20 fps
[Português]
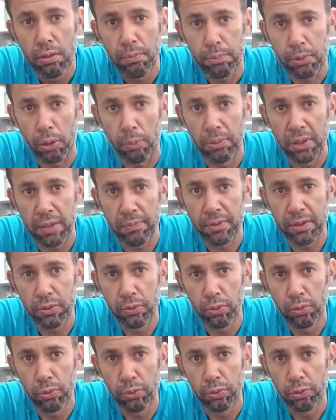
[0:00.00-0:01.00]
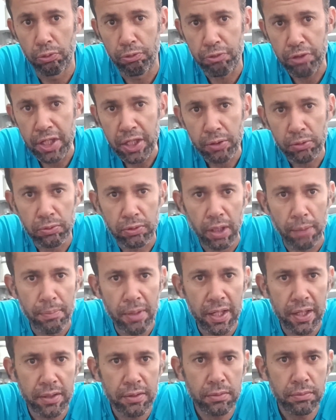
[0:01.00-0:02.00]
Problema no, no fígado
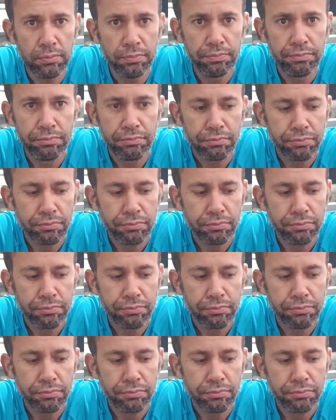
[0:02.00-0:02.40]
também